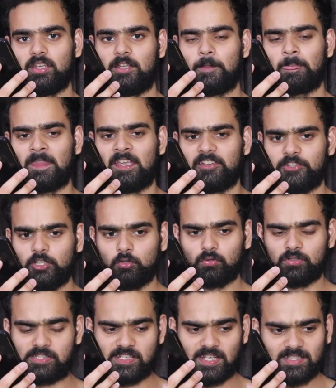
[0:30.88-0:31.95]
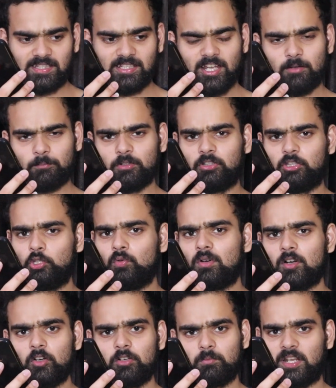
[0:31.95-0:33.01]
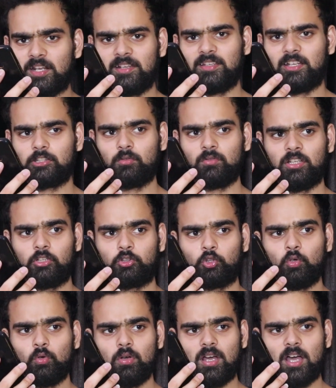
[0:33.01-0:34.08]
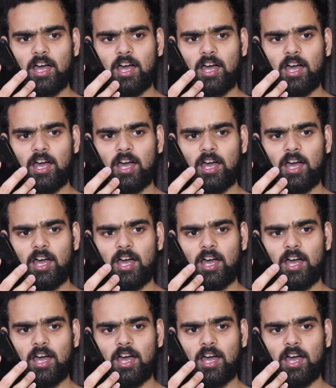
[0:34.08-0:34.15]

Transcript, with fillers: ओके देखो जैसे ही आप न्यू अकाउंट बनाने जाते हो ना तो